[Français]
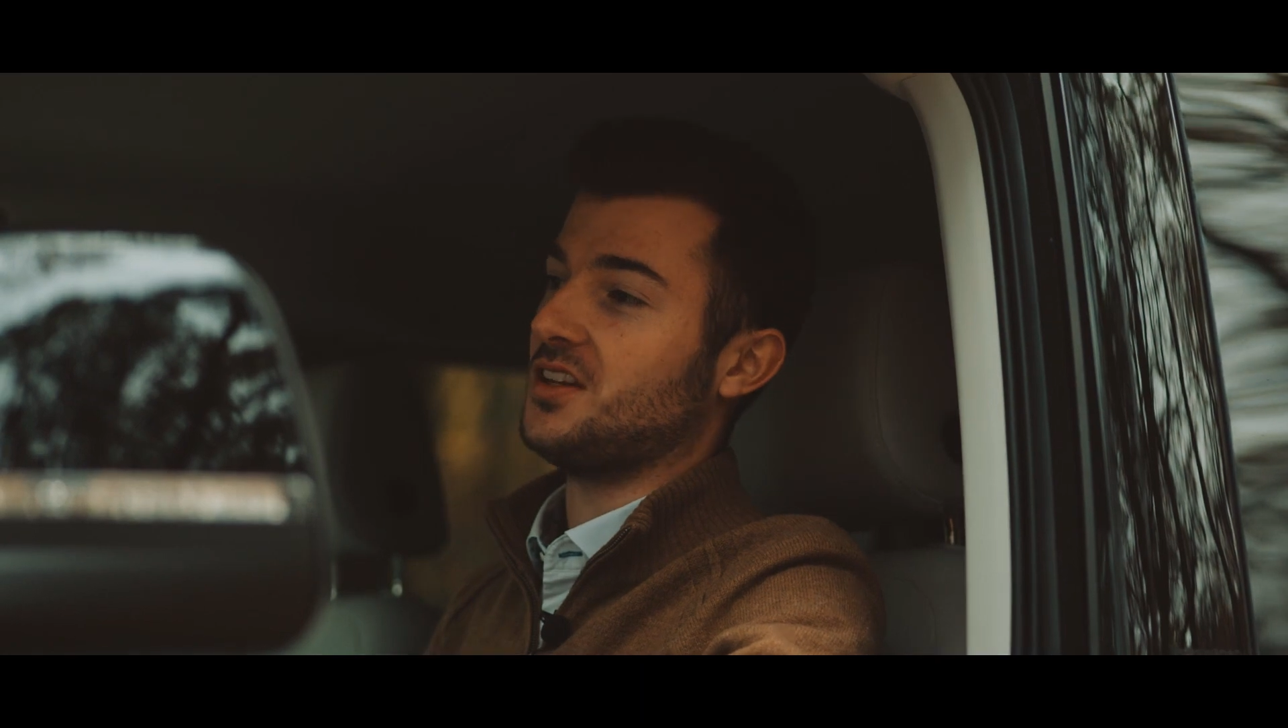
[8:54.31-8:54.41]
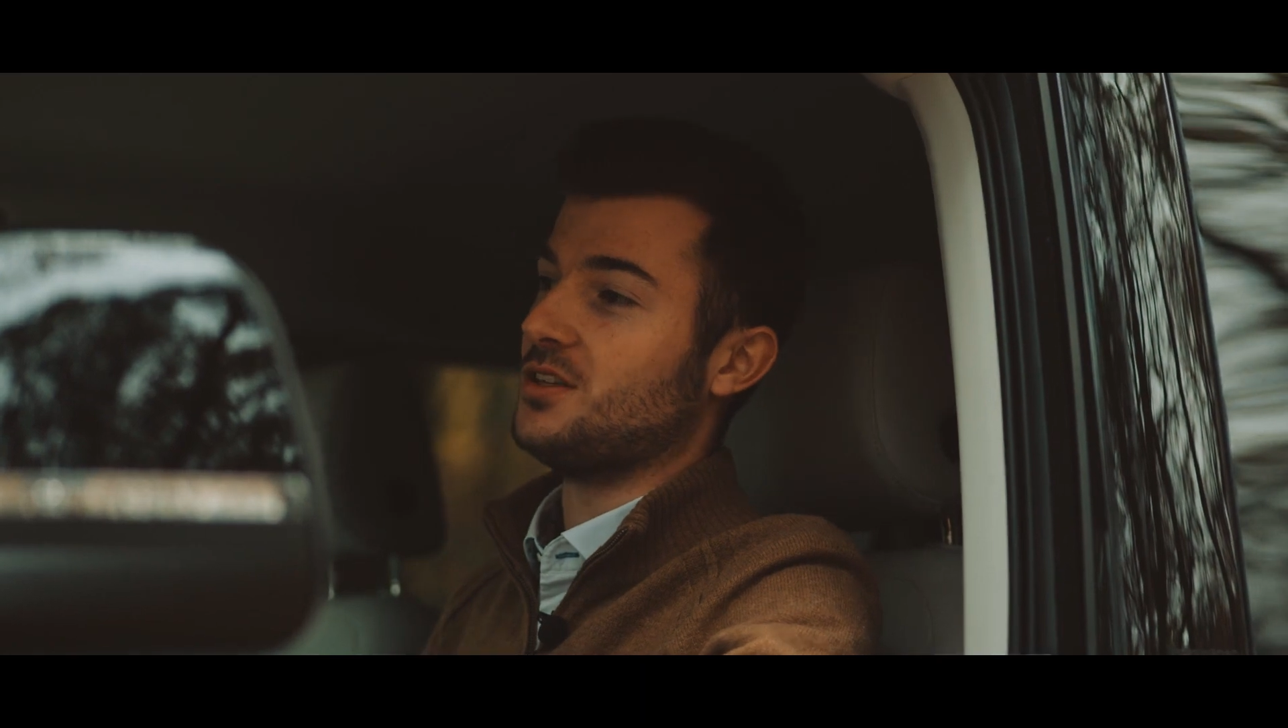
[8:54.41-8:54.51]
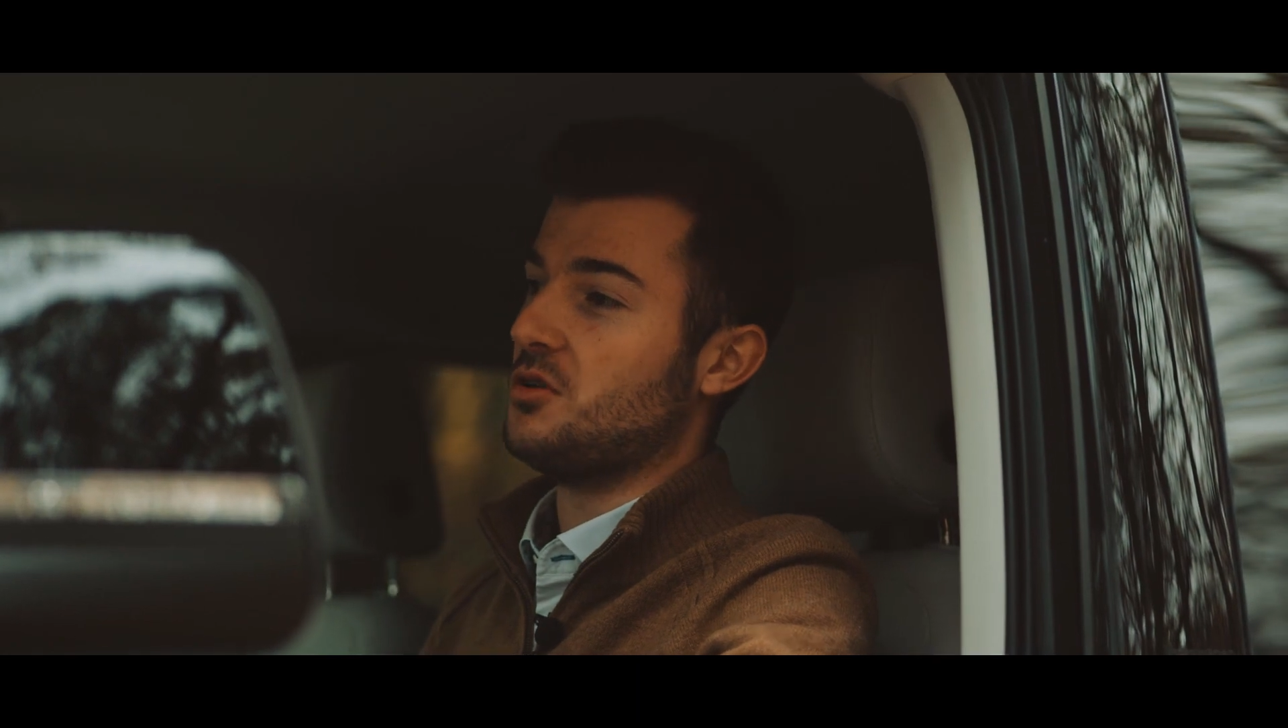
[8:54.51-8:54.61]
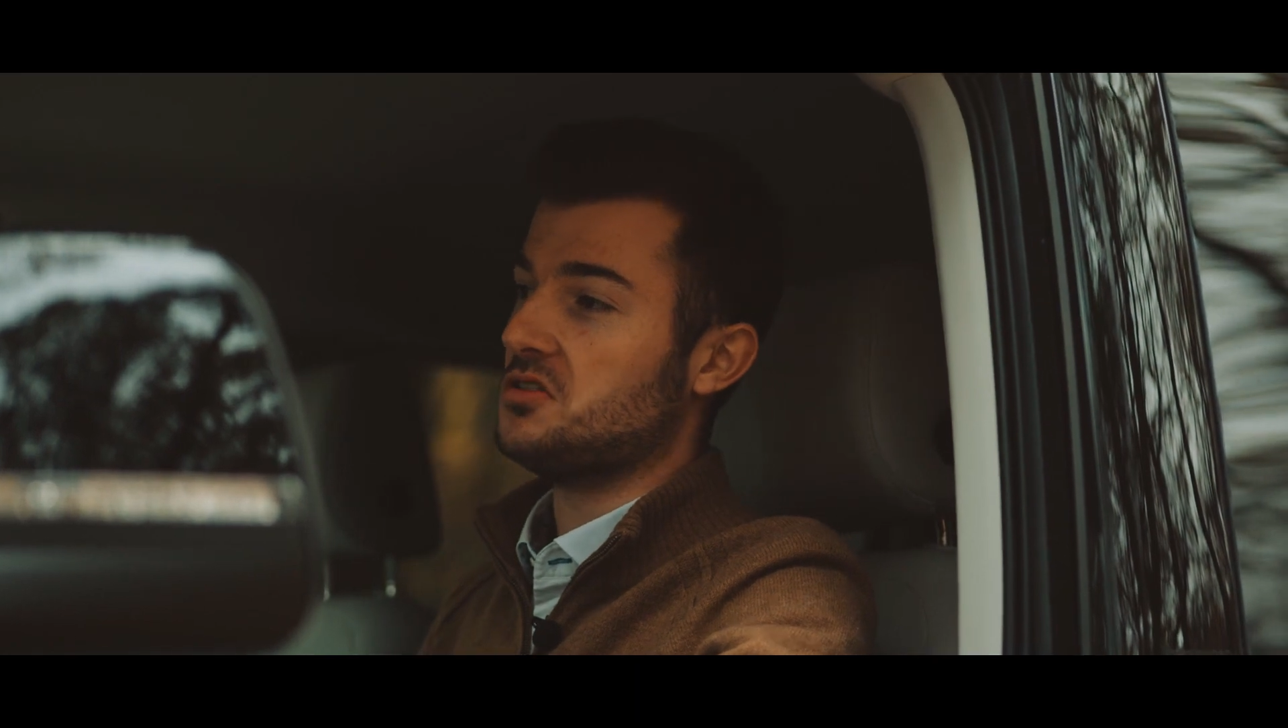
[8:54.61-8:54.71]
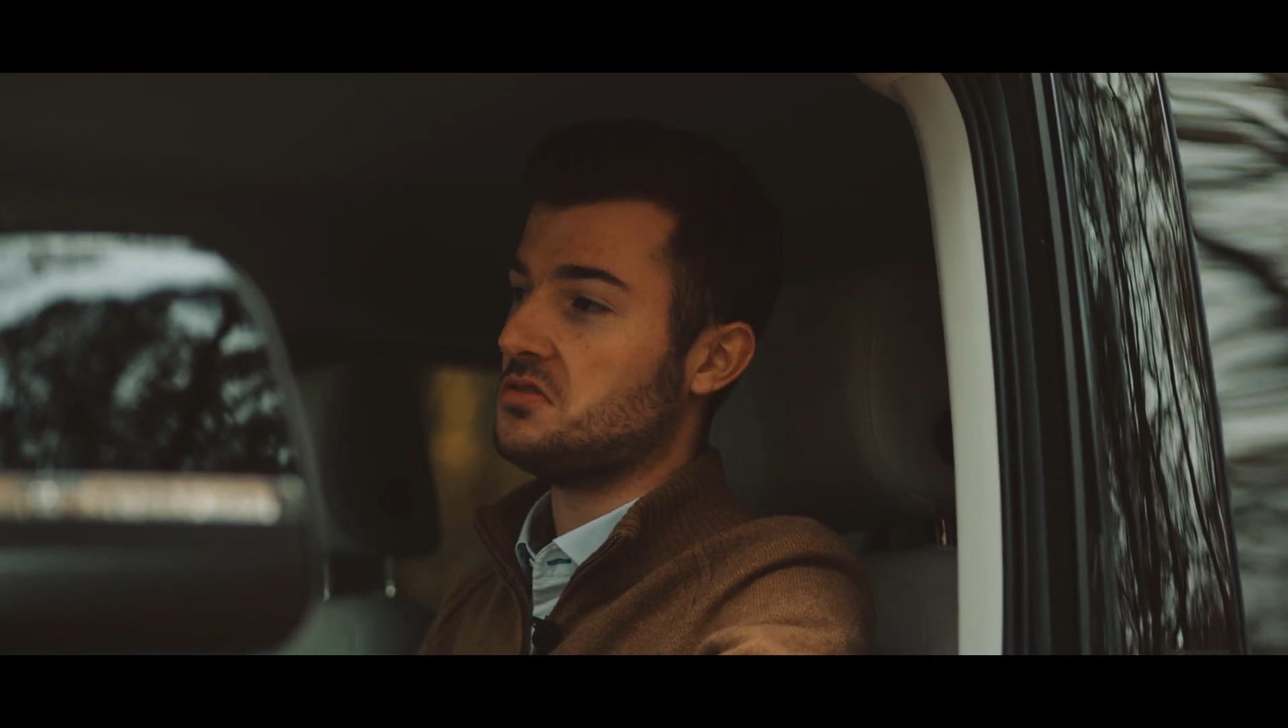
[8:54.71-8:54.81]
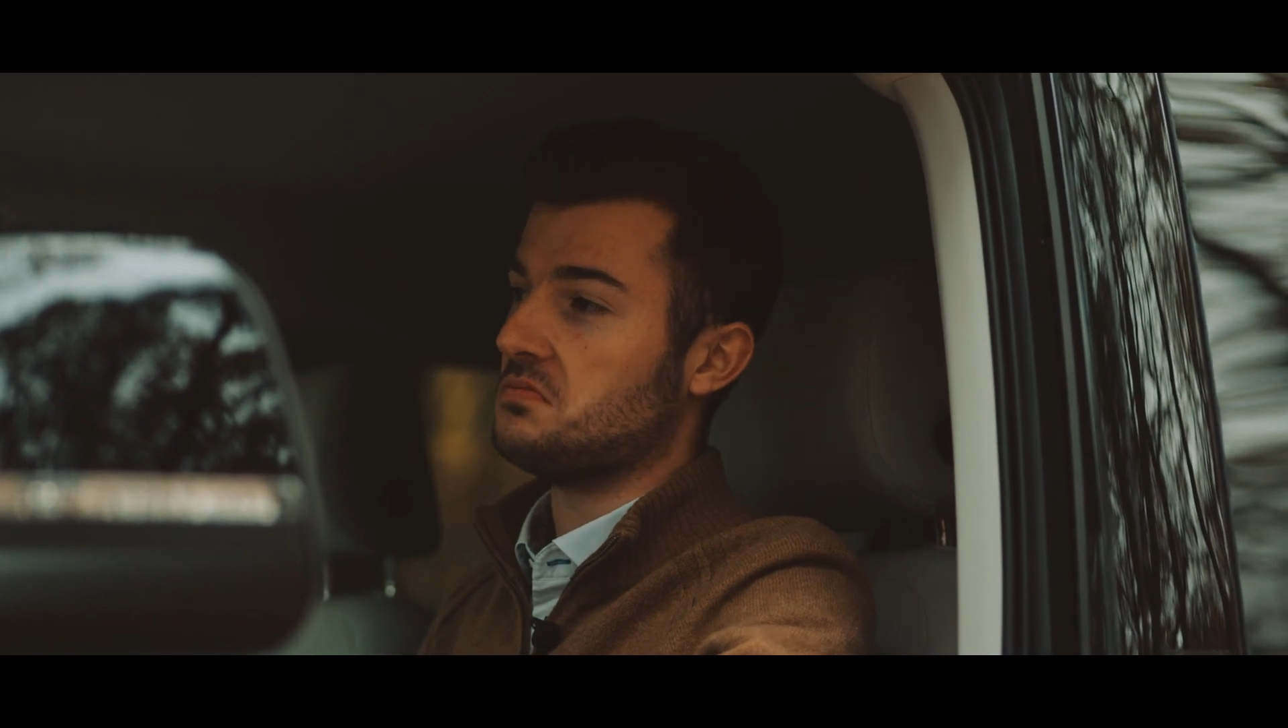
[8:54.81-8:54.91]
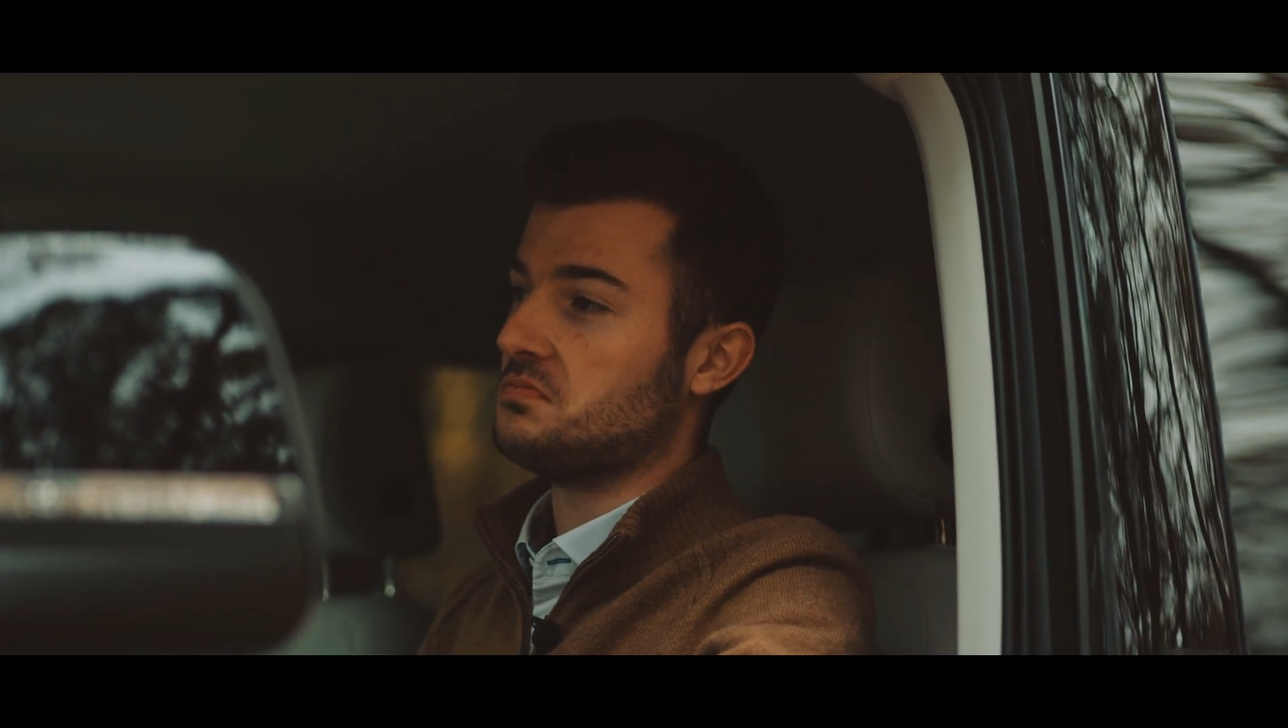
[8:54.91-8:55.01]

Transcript: ID Buzz,